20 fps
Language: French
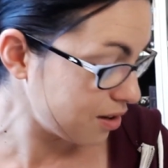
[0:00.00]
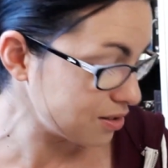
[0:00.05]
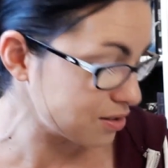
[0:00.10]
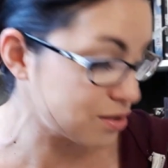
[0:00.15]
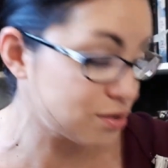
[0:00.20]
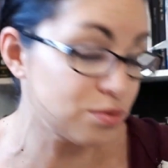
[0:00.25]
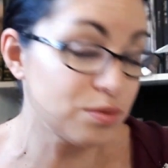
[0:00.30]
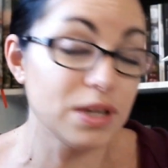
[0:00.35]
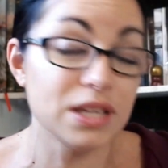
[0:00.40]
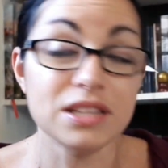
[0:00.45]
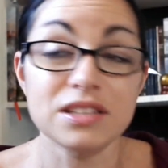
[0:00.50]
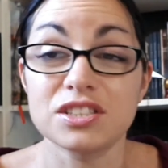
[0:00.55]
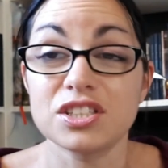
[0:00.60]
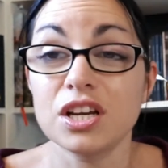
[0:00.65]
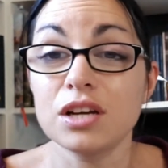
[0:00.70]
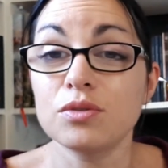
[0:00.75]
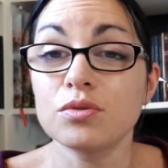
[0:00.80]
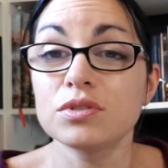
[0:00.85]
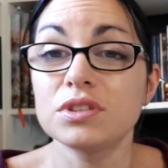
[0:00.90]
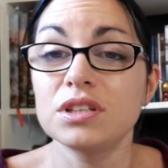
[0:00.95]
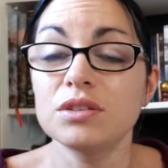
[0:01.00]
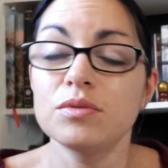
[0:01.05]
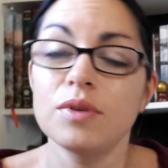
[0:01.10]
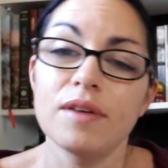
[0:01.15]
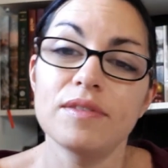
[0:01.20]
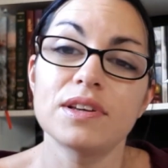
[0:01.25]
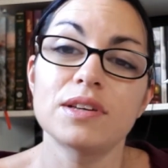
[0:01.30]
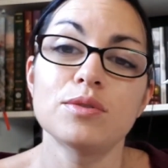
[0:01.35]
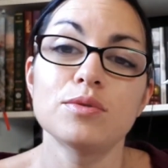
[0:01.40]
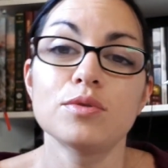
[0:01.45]
Ensuite, j'ai continué
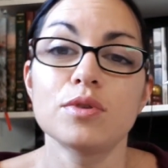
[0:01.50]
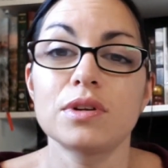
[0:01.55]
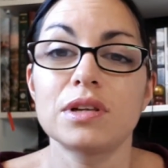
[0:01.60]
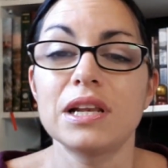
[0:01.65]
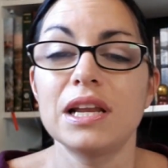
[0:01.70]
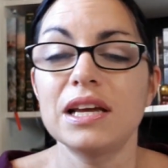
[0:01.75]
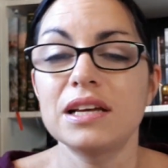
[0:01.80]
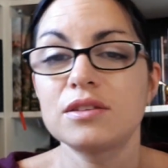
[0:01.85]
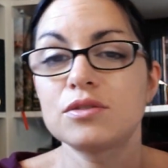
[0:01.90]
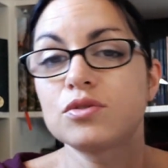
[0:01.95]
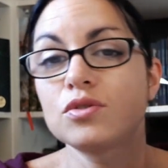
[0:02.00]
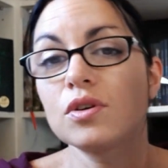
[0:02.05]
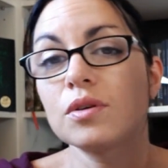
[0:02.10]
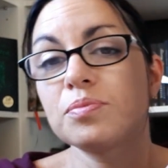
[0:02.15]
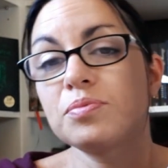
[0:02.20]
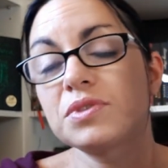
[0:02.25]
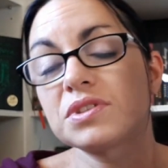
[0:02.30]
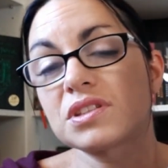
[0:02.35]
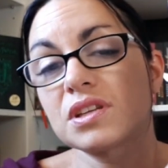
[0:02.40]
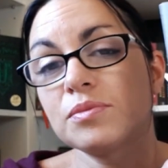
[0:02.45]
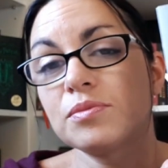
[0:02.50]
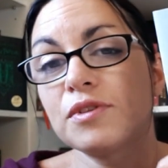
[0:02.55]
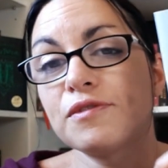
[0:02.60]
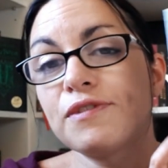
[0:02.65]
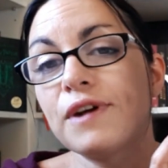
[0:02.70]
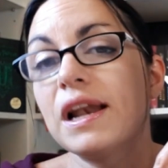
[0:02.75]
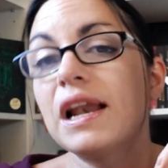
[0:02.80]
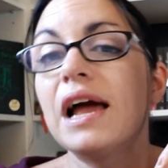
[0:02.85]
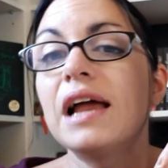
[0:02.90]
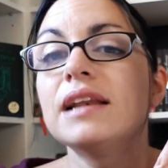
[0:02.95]
avec une autre lecture puisqu'il me
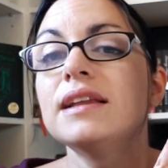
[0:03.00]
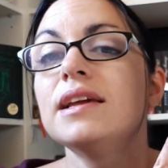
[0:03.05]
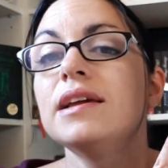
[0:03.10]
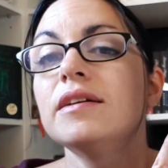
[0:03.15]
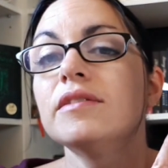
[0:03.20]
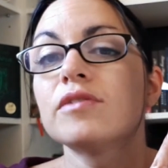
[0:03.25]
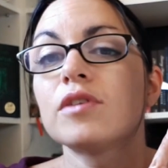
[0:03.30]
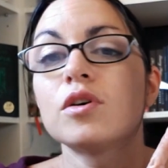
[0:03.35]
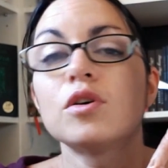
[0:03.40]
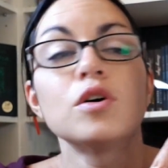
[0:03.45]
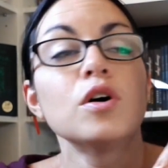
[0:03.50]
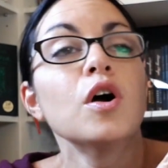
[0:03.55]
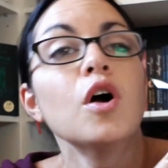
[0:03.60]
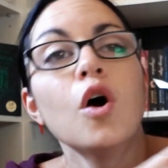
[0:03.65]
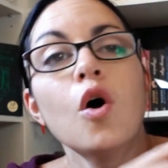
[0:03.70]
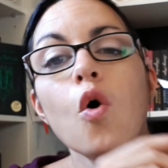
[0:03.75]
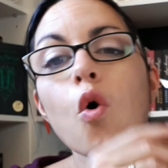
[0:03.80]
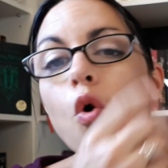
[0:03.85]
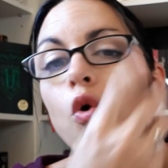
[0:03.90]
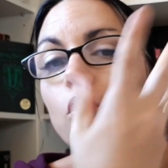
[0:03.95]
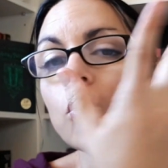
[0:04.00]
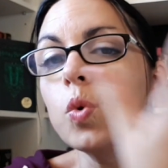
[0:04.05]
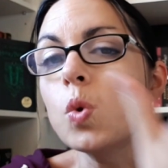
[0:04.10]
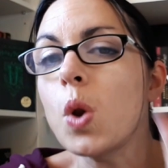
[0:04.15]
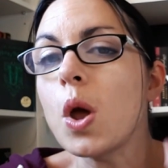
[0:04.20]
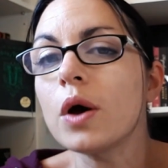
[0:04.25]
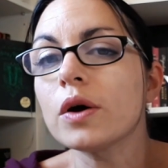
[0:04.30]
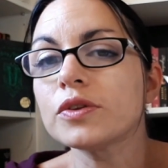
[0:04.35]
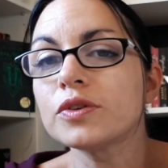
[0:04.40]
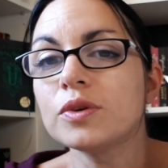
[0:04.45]
fallait un livre euh, aux
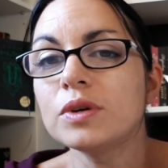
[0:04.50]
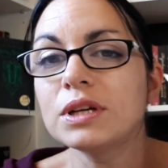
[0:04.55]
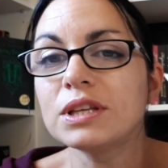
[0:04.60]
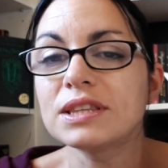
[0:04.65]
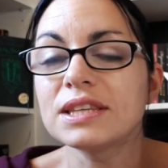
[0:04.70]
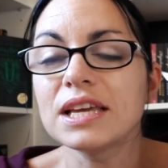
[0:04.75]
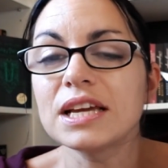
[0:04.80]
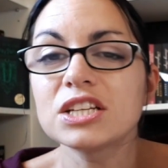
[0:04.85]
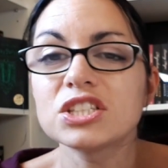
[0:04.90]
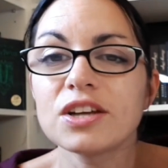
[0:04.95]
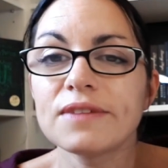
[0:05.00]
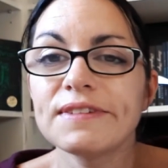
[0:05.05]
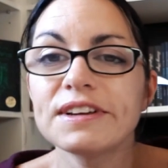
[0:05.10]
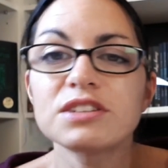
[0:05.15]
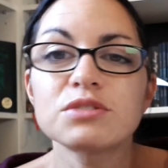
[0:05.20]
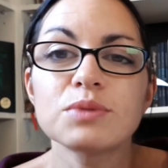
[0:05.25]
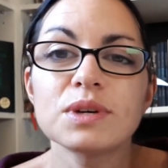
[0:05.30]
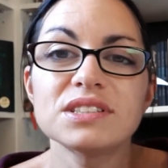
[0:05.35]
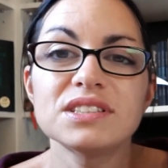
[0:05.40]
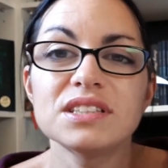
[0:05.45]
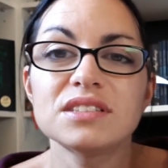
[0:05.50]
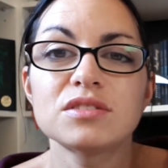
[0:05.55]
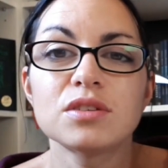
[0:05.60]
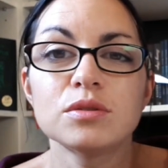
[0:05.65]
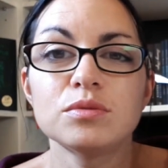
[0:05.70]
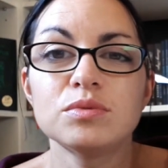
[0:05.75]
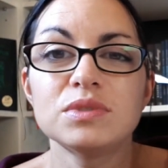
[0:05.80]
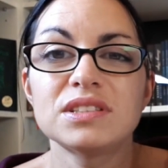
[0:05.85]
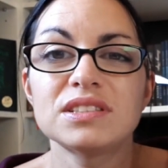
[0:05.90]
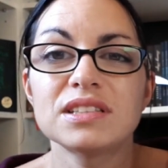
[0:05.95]
couleurs de l'été que j'avais choisi
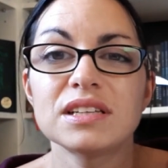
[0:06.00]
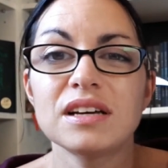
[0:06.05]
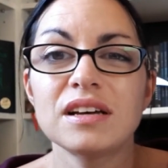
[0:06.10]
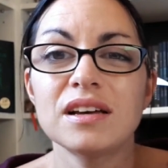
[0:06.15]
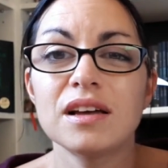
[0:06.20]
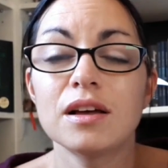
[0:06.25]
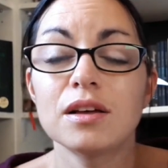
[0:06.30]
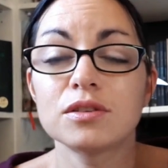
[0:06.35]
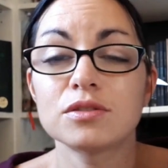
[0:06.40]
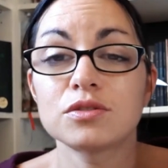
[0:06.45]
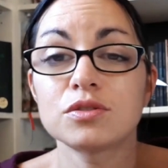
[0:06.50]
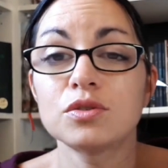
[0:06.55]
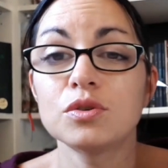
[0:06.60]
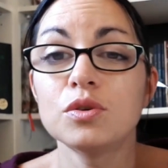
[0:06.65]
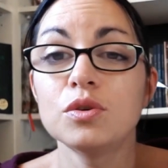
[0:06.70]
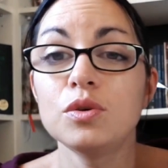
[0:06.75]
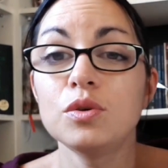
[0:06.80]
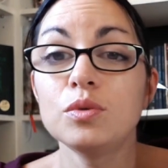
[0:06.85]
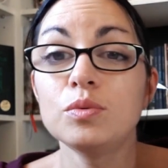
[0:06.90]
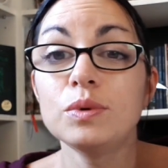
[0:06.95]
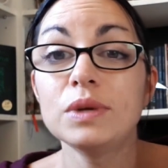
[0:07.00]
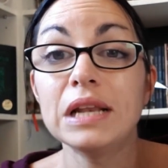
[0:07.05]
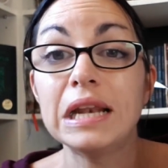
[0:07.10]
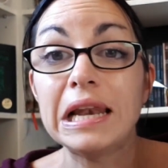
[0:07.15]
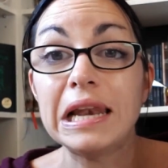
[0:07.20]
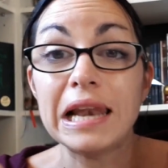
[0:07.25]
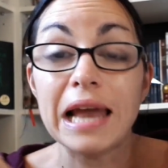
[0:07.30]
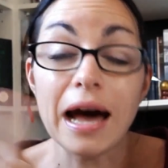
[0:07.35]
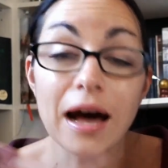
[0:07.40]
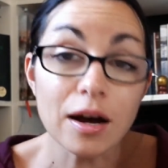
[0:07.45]
celui-là,
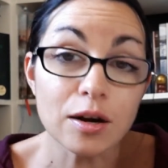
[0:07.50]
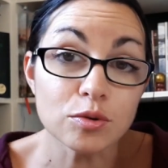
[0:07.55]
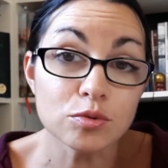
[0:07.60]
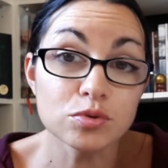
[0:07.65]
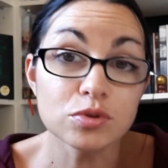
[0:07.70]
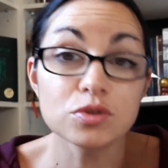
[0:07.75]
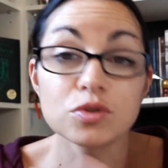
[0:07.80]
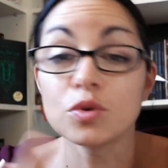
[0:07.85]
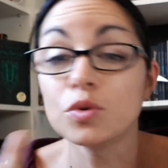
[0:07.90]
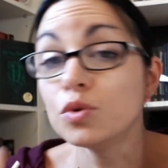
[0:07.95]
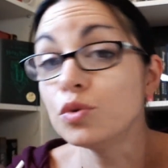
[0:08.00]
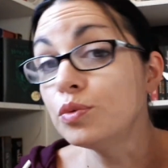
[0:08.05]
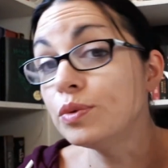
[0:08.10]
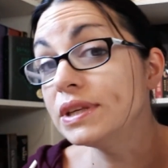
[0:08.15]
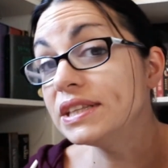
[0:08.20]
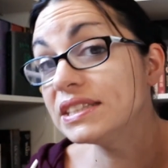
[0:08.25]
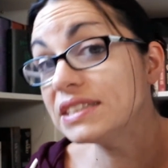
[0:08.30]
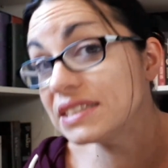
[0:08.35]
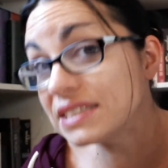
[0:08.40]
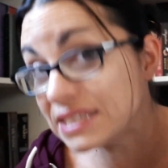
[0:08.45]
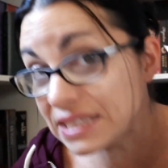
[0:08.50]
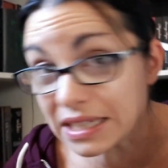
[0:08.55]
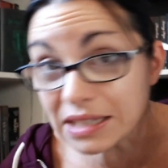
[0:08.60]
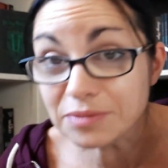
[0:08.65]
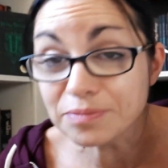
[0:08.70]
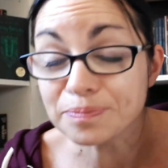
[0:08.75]
celui-là ou celui-ci